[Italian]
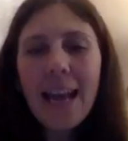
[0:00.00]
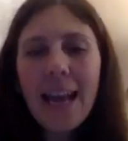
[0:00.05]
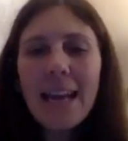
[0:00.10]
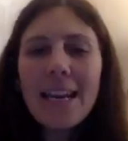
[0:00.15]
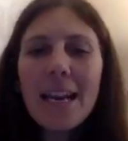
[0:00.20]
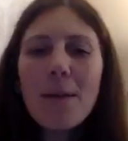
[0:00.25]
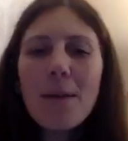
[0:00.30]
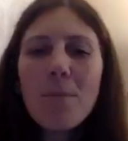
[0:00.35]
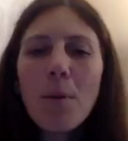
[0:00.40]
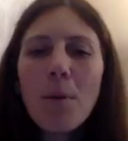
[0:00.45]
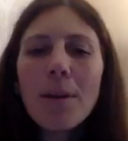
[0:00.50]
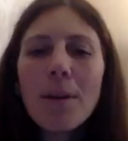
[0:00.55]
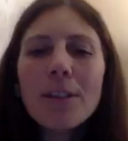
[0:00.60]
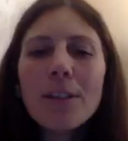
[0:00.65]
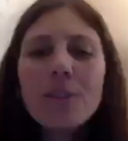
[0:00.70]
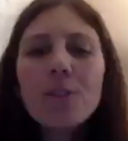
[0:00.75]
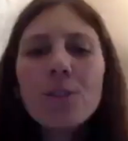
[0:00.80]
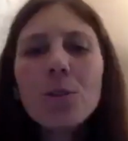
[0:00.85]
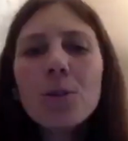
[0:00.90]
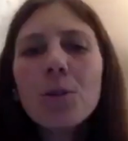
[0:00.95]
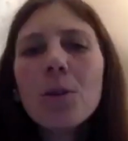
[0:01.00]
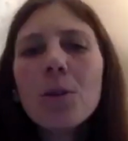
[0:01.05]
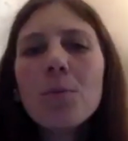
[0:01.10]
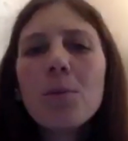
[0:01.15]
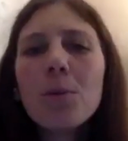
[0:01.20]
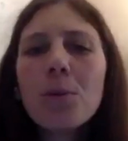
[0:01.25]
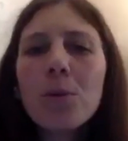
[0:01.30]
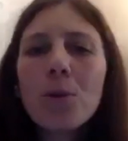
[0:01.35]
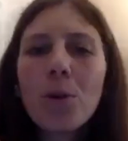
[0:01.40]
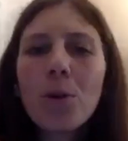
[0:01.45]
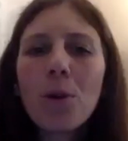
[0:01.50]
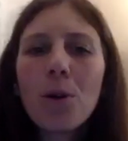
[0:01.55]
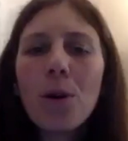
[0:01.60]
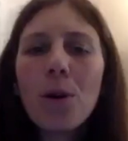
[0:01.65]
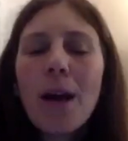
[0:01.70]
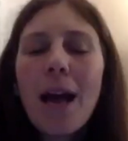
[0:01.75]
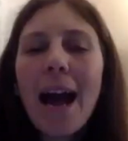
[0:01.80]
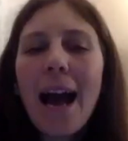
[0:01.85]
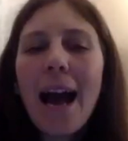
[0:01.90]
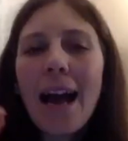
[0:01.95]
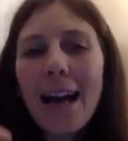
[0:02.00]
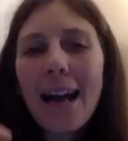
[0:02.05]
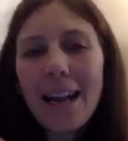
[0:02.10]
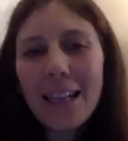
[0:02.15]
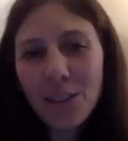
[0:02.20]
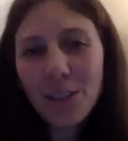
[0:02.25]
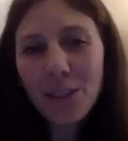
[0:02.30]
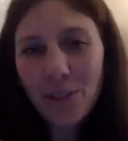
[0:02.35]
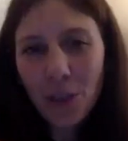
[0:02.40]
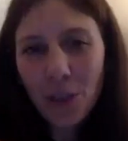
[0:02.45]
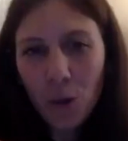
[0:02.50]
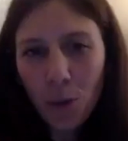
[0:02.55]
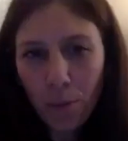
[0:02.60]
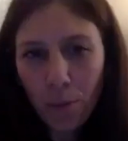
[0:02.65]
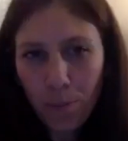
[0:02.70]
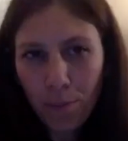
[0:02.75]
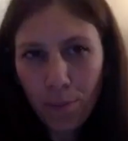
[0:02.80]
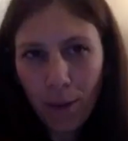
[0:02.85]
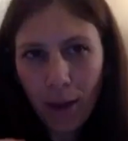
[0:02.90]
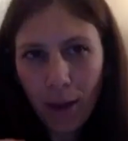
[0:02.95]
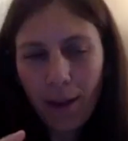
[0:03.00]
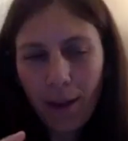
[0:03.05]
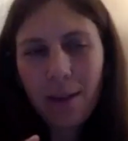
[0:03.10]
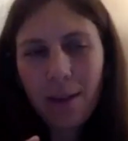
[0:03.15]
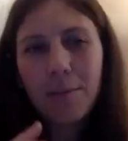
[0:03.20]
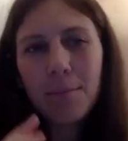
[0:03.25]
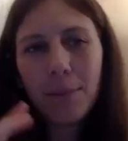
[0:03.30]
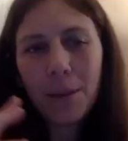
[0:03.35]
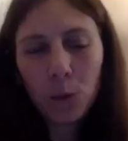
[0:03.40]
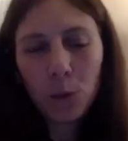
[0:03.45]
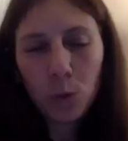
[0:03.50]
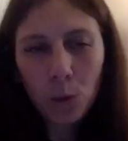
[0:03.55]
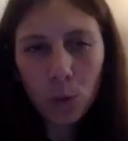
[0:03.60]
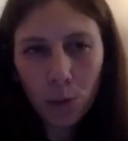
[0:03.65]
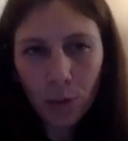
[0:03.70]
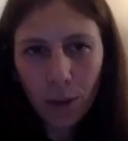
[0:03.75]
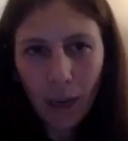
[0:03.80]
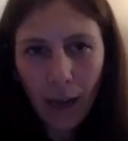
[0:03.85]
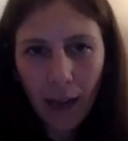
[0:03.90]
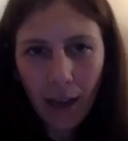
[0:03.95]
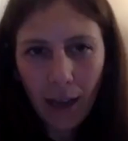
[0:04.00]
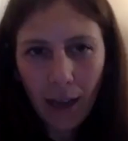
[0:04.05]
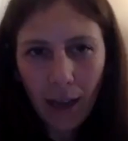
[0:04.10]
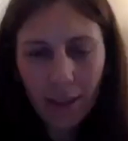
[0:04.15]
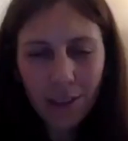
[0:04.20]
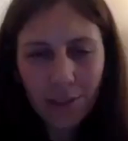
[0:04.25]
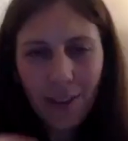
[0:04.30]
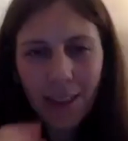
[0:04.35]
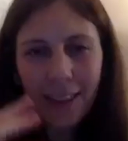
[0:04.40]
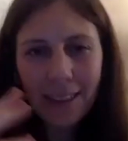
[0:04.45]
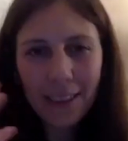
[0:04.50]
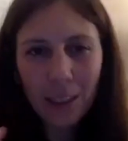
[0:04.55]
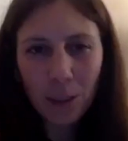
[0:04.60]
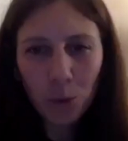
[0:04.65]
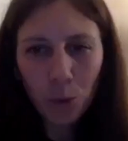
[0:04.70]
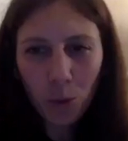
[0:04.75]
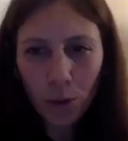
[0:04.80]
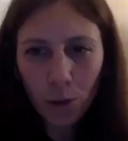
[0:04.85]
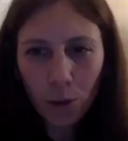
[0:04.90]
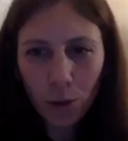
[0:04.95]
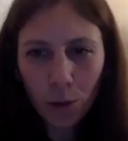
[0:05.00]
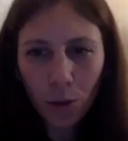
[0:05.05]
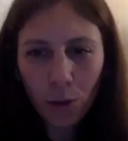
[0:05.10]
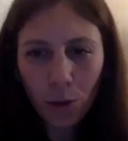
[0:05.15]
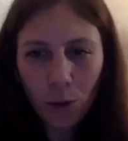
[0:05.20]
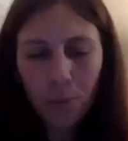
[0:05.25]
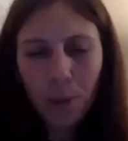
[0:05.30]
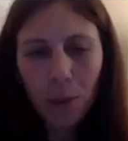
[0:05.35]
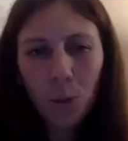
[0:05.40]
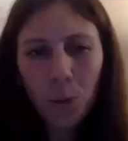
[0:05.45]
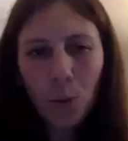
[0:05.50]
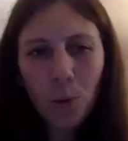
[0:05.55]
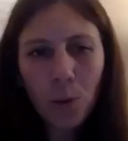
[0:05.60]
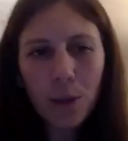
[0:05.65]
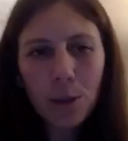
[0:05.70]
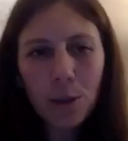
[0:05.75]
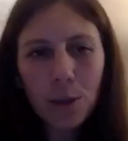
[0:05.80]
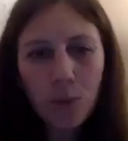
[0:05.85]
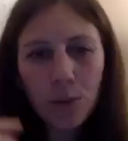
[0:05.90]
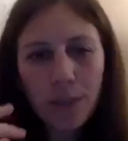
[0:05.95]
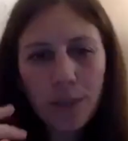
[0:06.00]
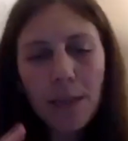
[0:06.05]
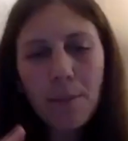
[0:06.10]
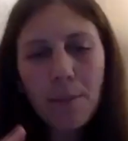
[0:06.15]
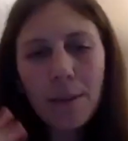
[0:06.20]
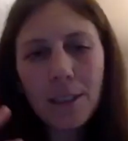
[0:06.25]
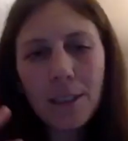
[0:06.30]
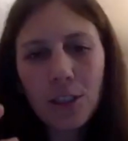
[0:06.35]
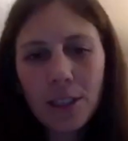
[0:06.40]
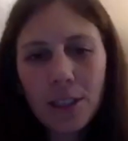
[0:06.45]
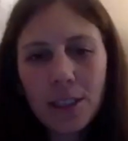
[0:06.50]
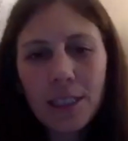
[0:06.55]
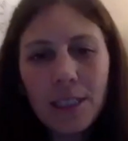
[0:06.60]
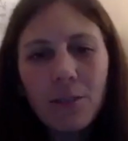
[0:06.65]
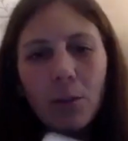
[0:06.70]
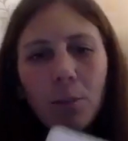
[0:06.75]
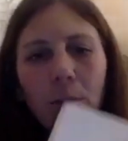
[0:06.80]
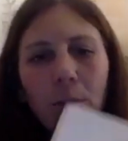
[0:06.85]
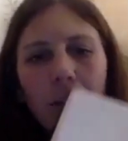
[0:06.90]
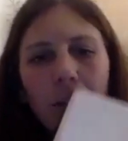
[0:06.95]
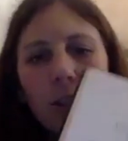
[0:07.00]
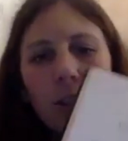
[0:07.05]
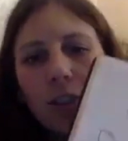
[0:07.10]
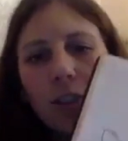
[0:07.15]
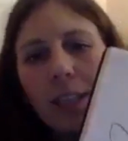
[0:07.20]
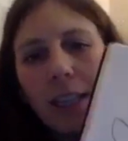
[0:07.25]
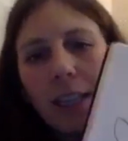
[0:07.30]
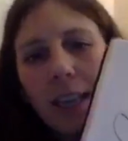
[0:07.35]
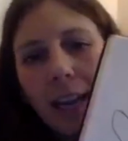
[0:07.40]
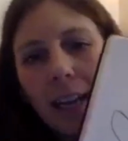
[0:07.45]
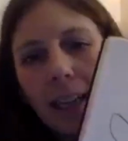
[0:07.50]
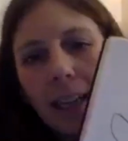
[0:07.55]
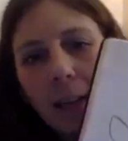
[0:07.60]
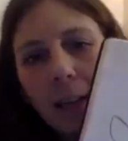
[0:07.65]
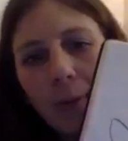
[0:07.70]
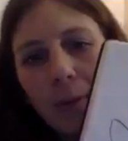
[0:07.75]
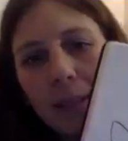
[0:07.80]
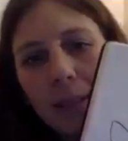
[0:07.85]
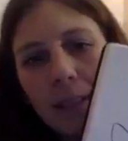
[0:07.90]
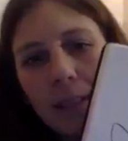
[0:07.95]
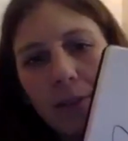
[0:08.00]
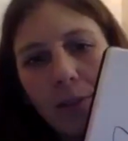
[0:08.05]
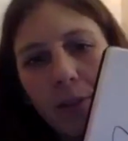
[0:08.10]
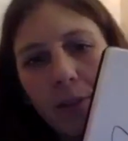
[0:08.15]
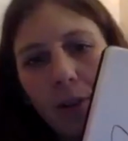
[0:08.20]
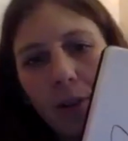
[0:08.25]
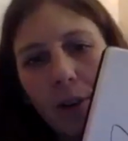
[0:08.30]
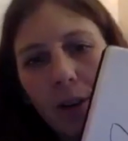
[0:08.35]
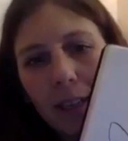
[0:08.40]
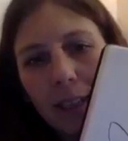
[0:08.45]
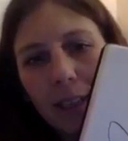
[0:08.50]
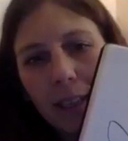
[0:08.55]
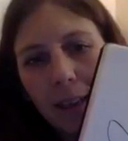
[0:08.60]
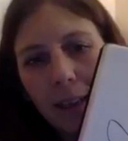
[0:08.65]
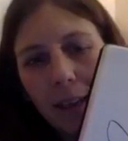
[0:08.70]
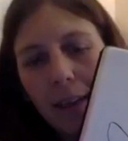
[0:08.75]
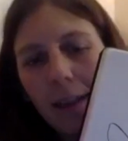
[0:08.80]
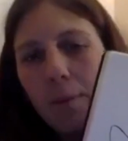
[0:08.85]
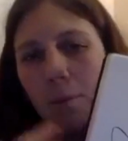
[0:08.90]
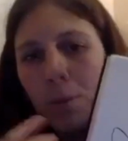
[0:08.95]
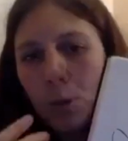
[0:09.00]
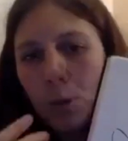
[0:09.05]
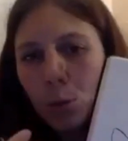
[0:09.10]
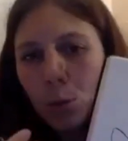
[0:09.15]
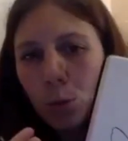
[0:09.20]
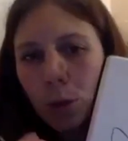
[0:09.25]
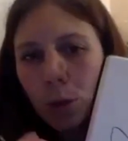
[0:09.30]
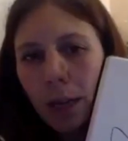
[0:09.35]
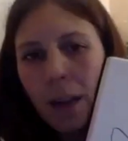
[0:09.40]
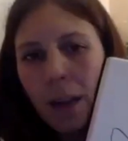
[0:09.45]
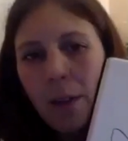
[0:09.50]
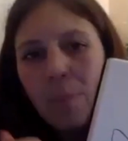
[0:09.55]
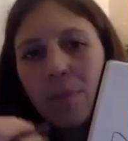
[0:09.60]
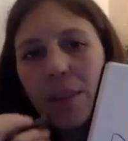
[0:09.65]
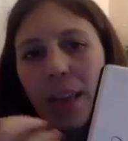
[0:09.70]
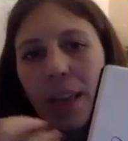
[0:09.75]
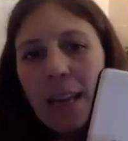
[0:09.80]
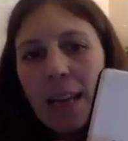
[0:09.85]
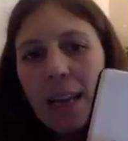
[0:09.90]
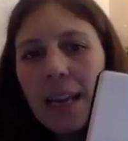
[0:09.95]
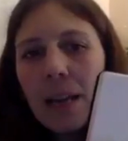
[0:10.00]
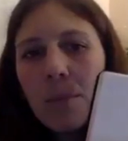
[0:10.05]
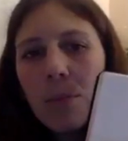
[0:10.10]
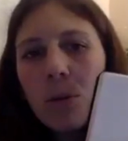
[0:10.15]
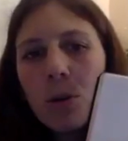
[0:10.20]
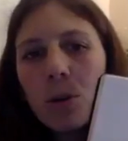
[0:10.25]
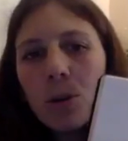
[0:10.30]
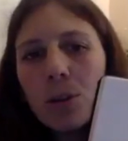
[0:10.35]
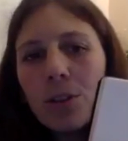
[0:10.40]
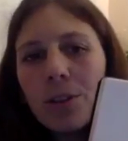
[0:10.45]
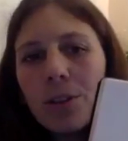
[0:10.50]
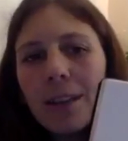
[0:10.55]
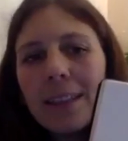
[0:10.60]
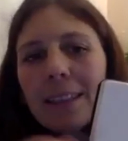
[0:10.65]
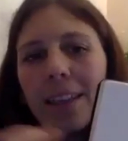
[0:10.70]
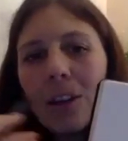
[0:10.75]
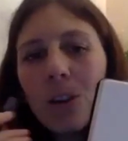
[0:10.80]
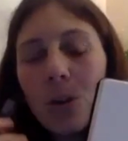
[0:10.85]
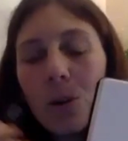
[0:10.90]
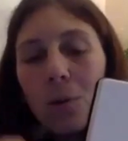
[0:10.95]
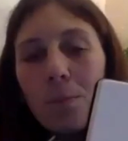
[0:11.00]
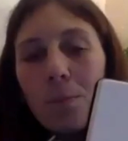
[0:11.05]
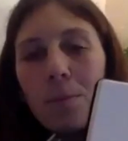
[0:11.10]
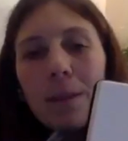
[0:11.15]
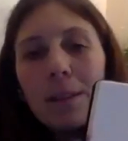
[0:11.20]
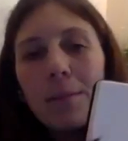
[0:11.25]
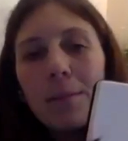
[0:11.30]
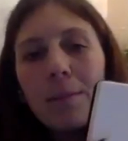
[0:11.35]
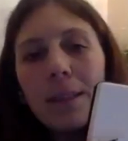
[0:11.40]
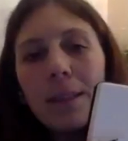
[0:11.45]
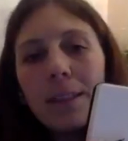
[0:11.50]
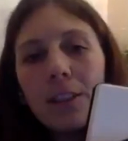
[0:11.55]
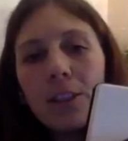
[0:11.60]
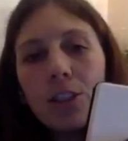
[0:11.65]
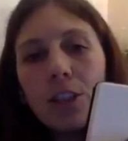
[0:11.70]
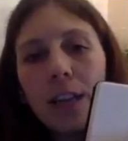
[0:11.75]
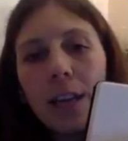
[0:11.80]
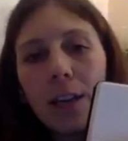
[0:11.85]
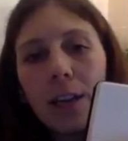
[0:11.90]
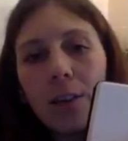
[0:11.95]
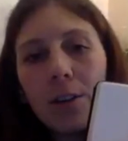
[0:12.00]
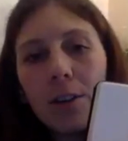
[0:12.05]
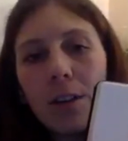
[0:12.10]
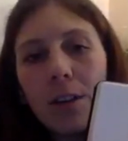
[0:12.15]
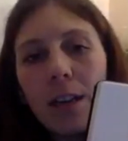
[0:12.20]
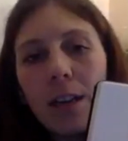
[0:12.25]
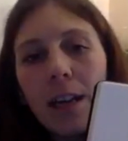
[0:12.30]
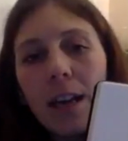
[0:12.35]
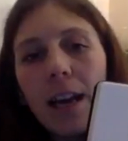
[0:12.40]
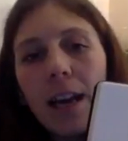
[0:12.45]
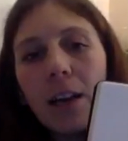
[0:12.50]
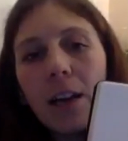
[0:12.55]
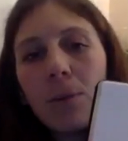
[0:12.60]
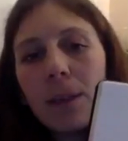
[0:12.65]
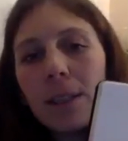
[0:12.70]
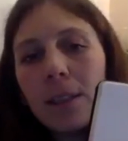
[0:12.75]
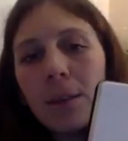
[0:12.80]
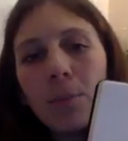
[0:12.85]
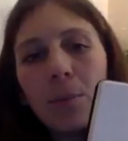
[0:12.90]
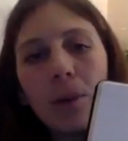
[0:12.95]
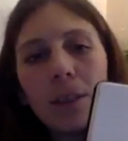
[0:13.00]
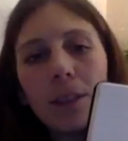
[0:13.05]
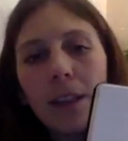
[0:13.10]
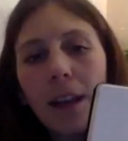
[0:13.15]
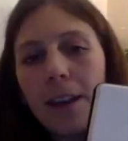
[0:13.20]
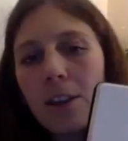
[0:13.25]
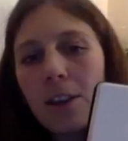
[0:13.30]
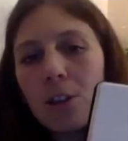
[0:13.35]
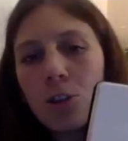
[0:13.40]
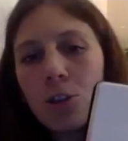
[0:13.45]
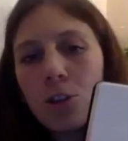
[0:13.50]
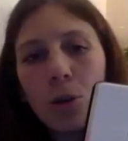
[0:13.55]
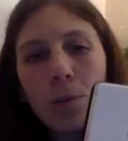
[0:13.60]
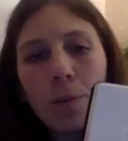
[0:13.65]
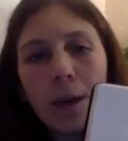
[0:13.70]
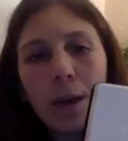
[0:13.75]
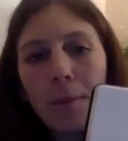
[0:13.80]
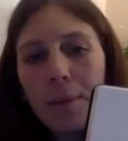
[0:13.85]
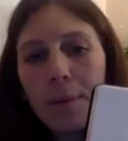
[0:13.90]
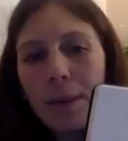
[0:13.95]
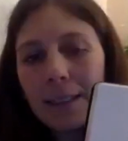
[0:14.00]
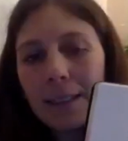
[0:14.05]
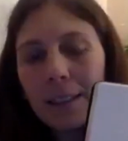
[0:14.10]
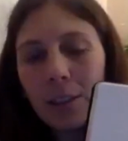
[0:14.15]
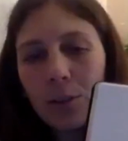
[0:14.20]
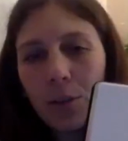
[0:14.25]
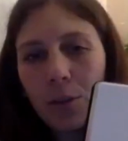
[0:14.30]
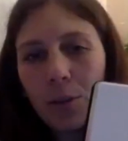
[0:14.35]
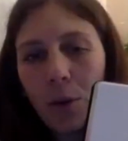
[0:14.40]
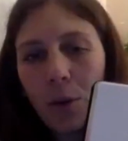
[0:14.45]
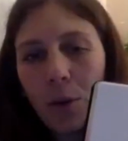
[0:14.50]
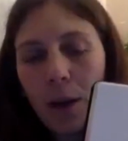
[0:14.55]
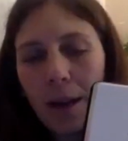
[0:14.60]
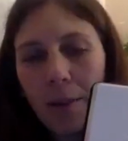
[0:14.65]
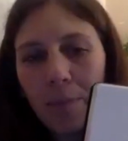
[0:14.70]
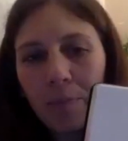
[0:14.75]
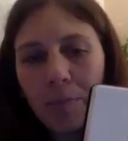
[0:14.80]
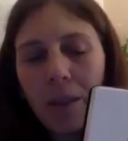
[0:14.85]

Nel momento in cui il bruco sviluppa matura, diventa adulto, per cui il suo sistema digestivo può digerire anche queste foglie più dure, il bruco diventa completamente cieco e quindi può andare in giro per la pianta dove vuole.